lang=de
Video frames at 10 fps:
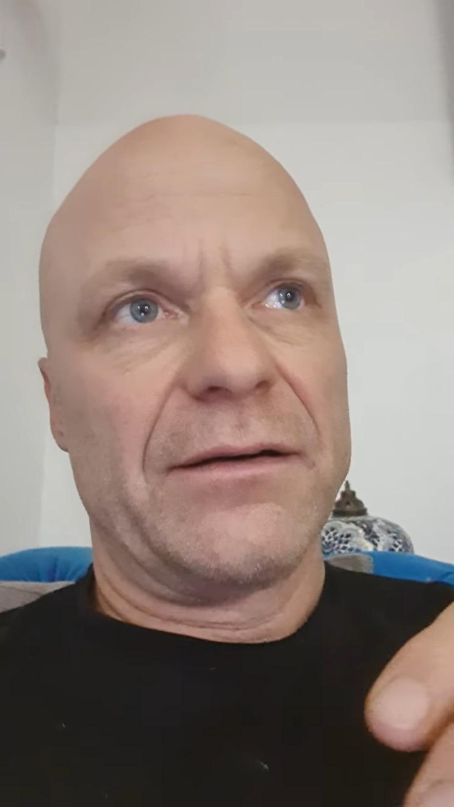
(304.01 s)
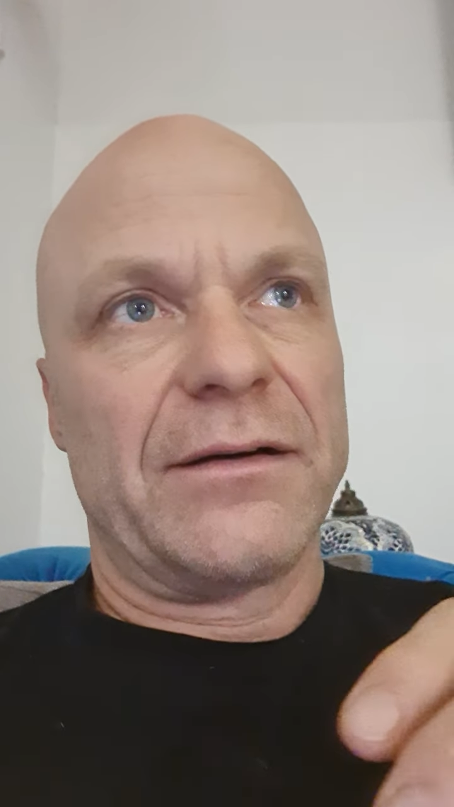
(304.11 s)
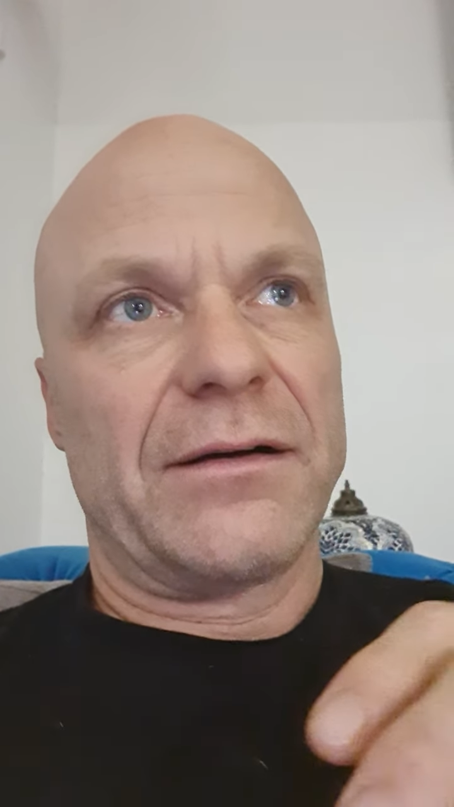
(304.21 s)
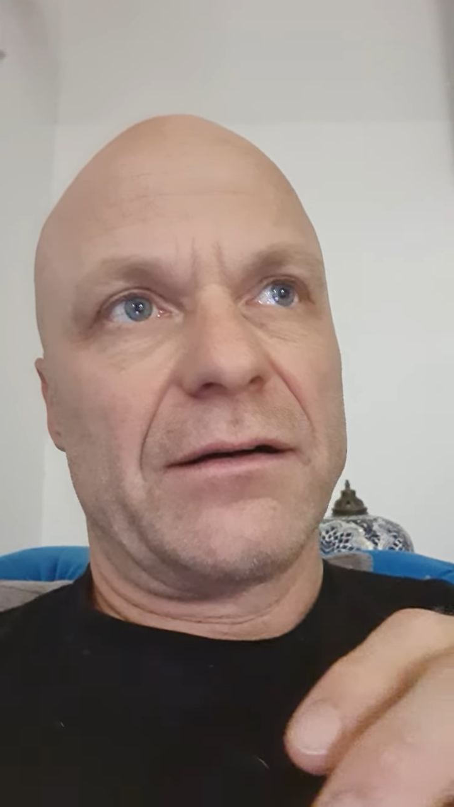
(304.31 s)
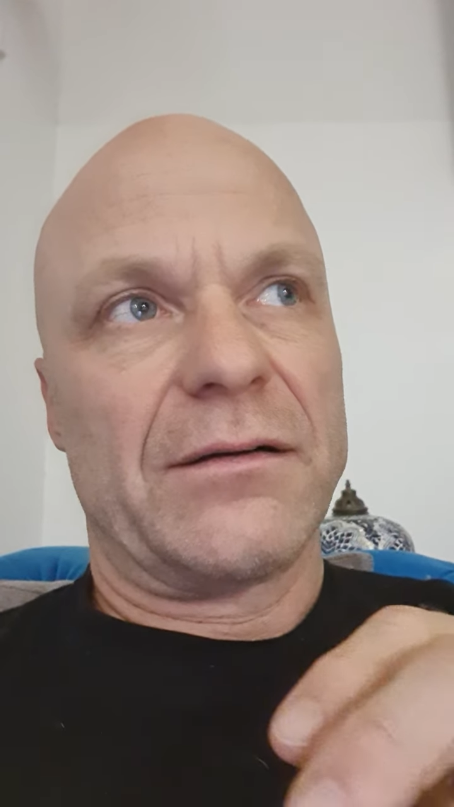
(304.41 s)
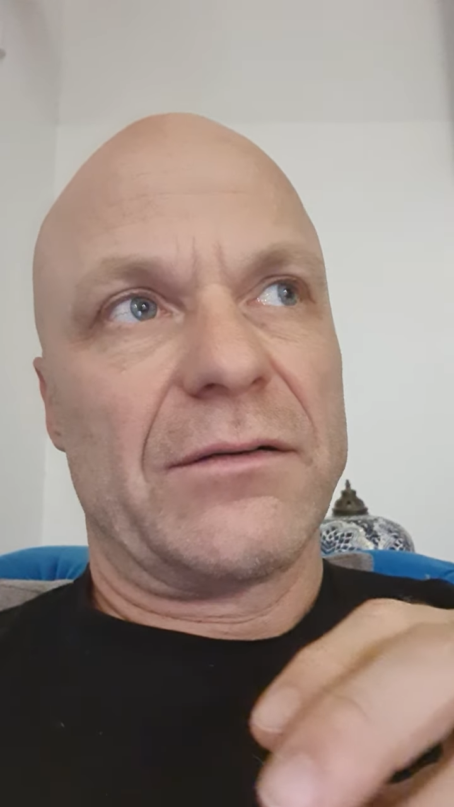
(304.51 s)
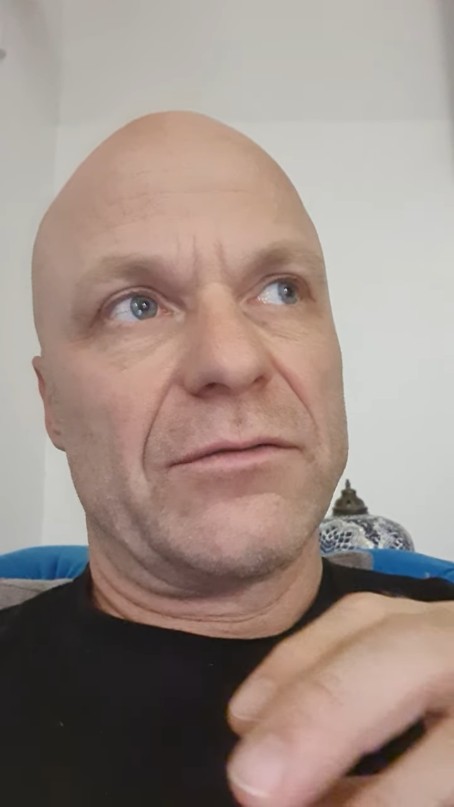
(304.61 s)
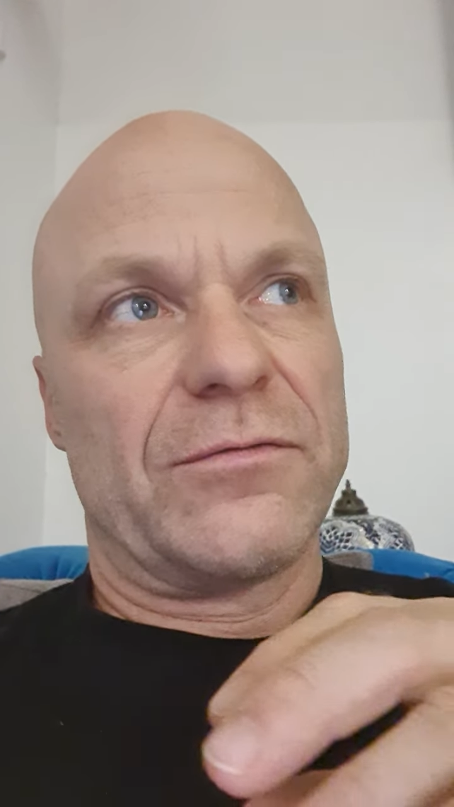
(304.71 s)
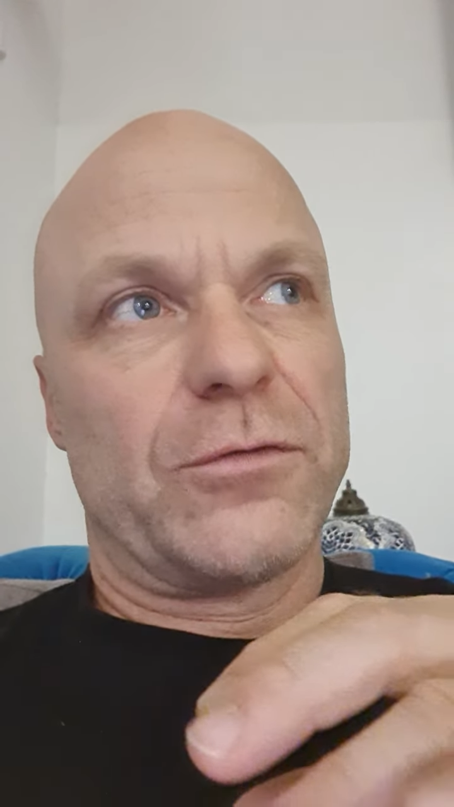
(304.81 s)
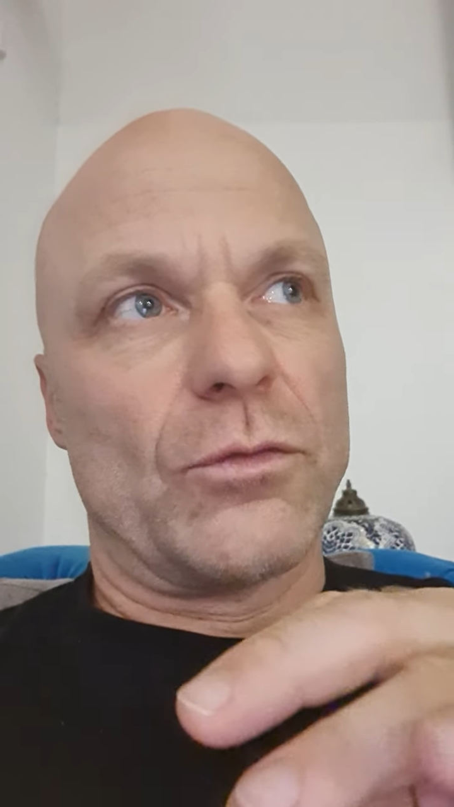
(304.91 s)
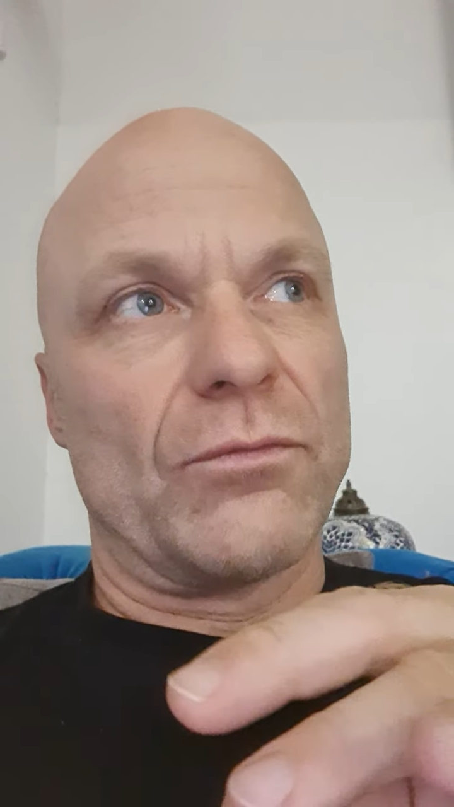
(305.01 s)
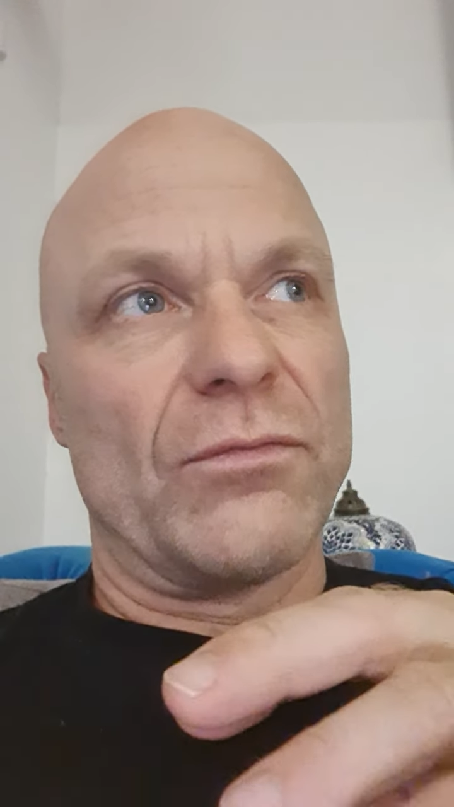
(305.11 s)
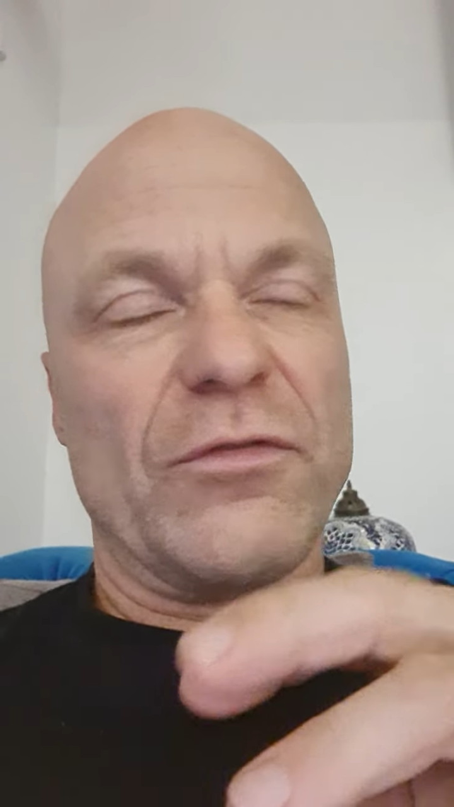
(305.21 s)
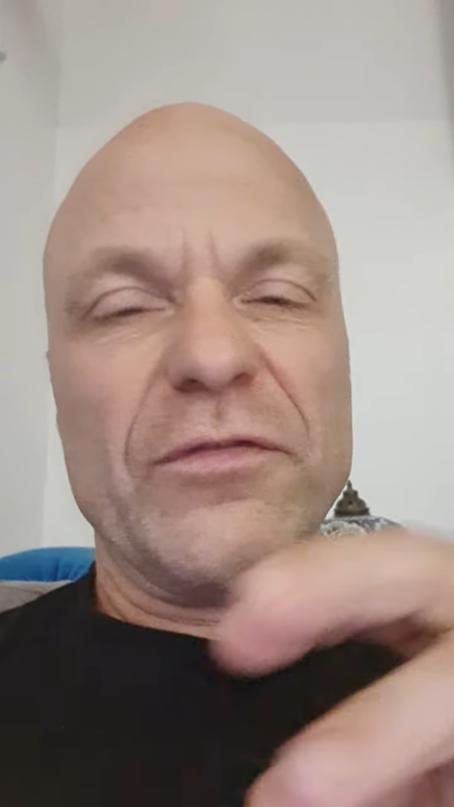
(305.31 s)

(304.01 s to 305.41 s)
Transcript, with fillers: äh, vom